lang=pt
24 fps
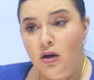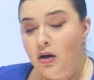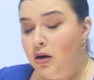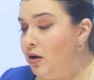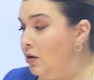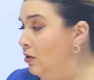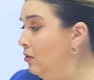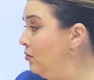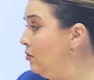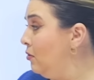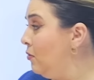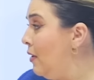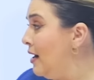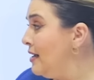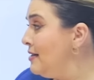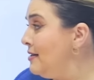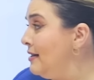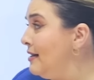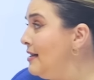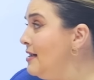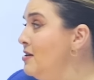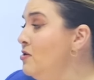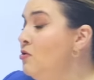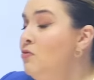eu quase
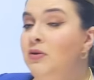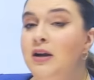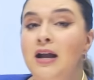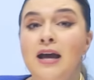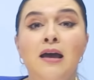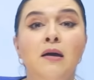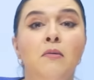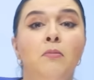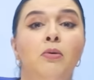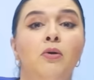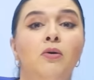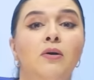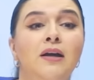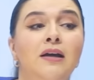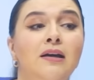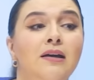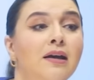que não lembro o que,